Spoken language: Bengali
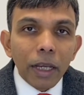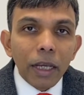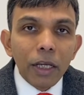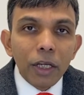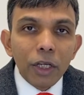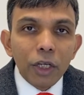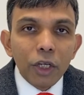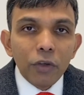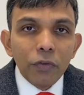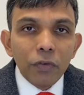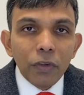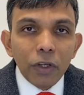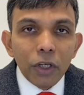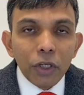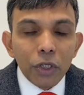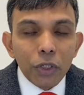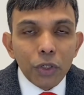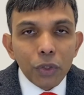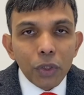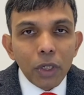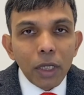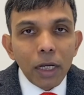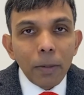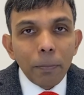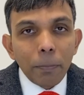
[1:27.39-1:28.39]

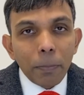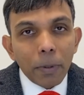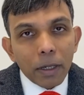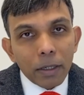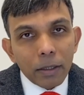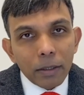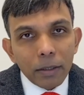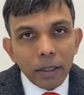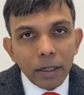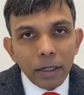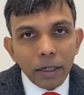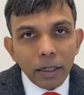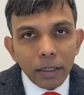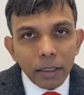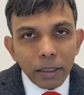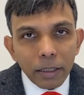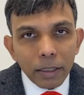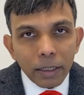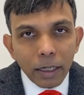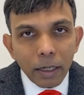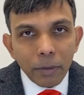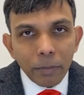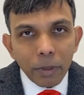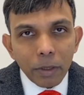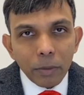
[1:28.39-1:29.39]
ইন্ডিভিজুয়াল পার্টনারের
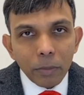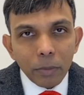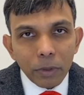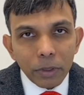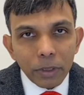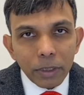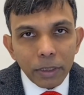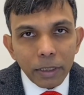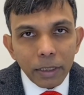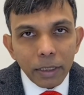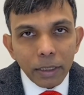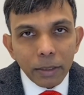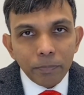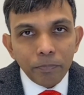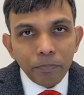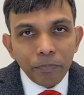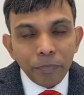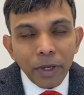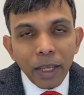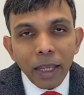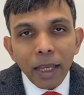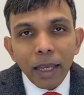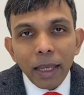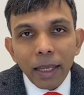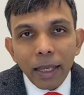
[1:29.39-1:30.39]
ইনকামের মধ্যে
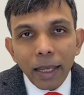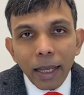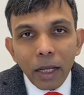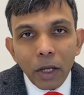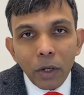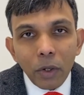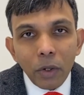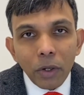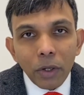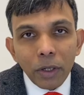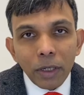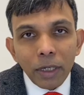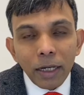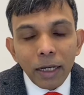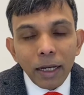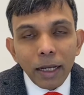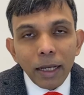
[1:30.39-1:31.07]
এখন